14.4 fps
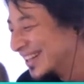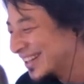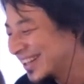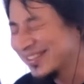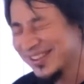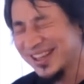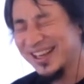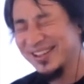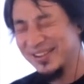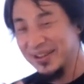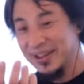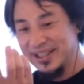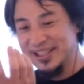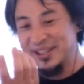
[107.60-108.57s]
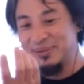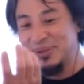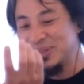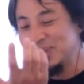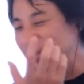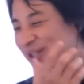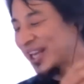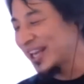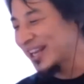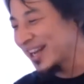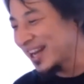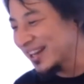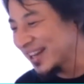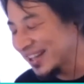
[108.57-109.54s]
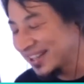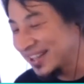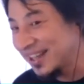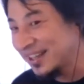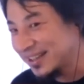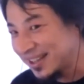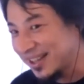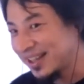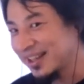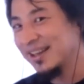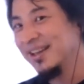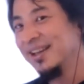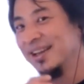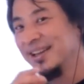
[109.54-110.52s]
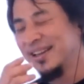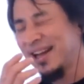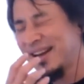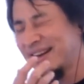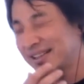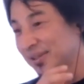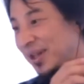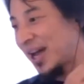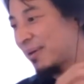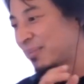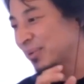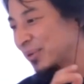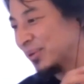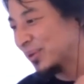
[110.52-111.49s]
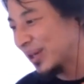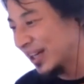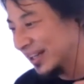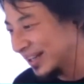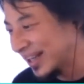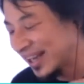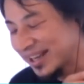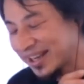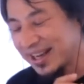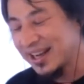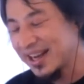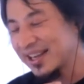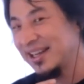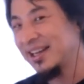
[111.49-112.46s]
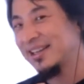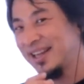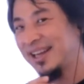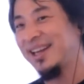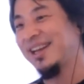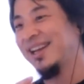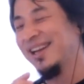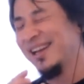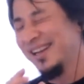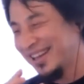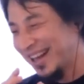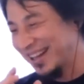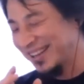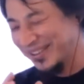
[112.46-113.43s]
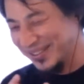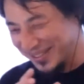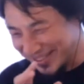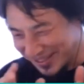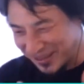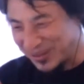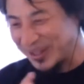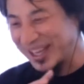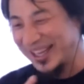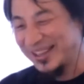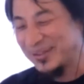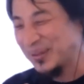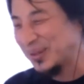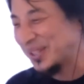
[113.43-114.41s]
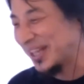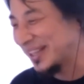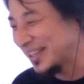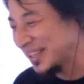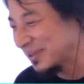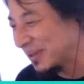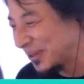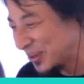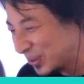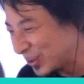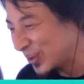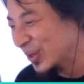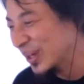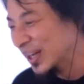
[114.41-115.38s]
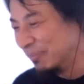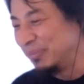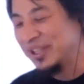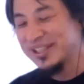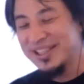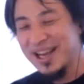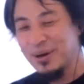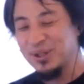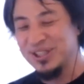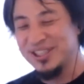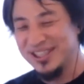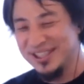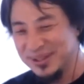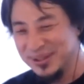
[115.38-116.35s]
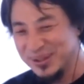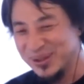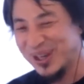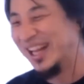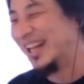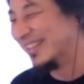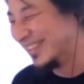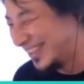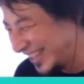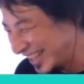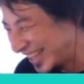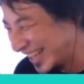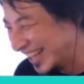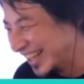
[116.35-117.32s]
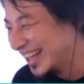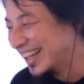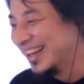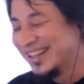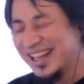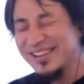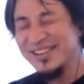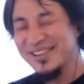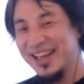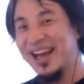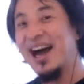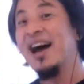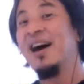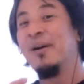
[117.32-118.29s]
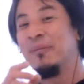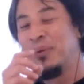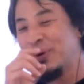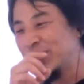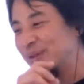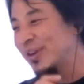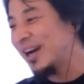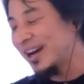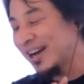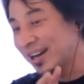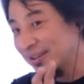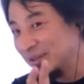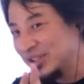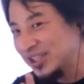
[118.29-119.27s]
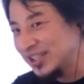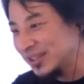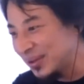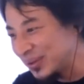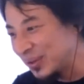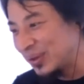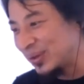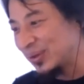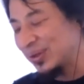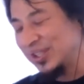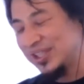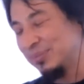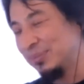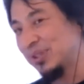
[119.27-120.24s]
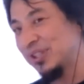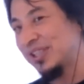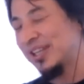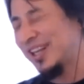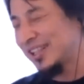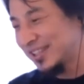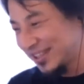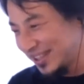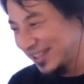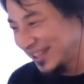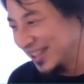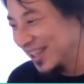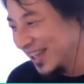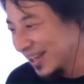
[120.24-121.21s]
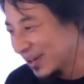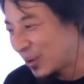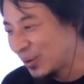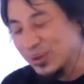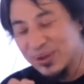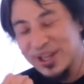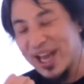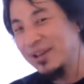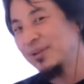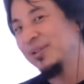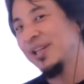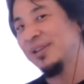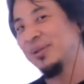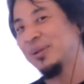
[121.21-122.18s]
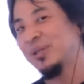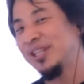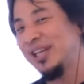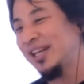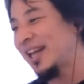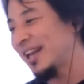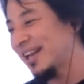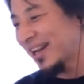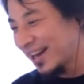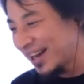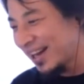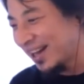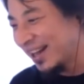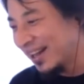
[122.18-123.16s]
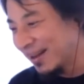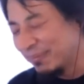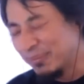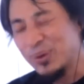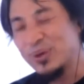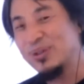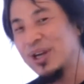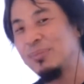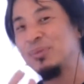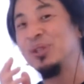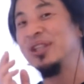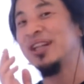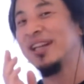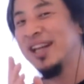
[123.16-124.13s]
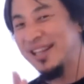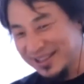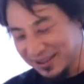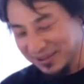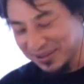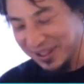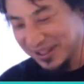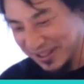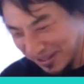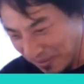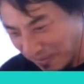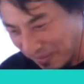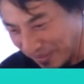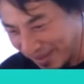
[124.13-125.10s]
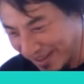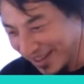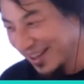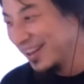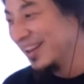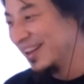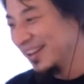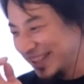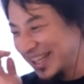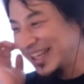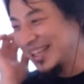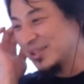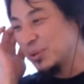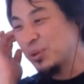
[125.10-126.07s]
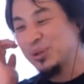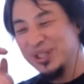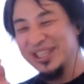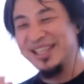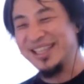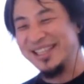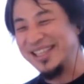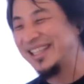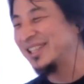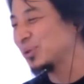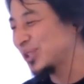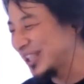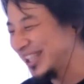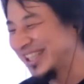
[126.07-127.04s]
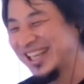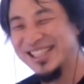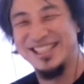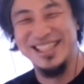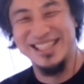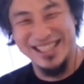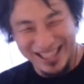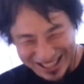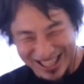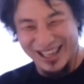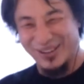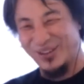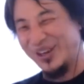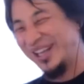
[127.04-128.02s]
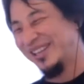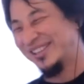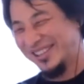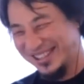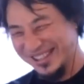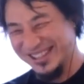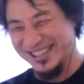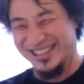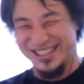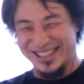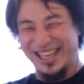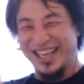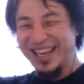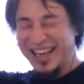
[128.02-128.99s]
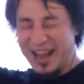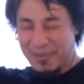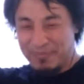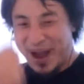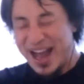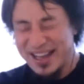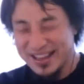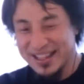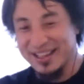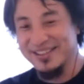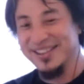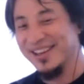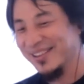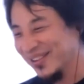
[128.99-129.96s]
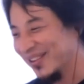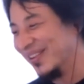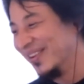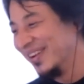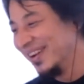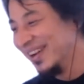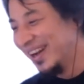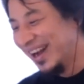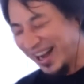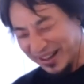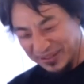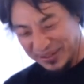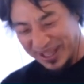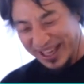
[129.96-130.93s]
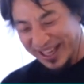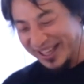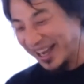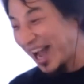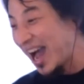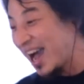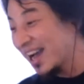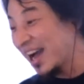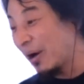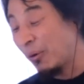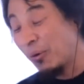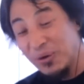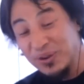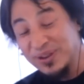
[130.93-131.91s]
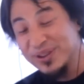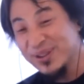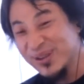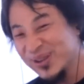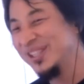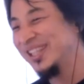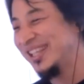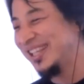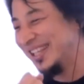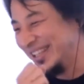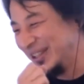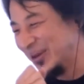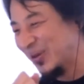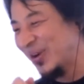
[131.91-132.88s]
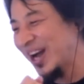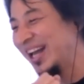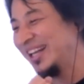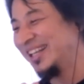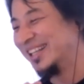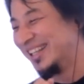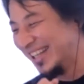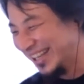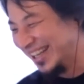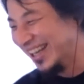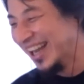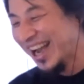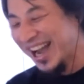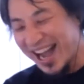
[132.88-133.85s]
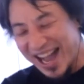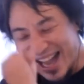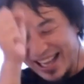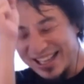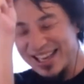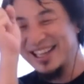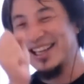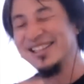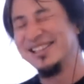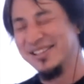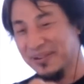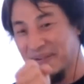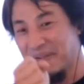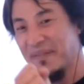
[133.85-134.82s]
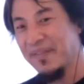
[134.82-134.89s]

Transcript: なので、あの、自分の血管が切れて、なん、その刃物とかで血管が切れて、あの、そこら辺のもの触ってしまうと、3日後に死ぬとかなので、なので、あ、僕は牛の脳の位置も知らないし、このナイフだと切れなら、僕は無理だなって言ったんですよ。で、そこに危機として東出さんが、俺行くっすって言って、バーンってやるんだけど、あのね、歯が本当に弱いんで、入らないんですよ。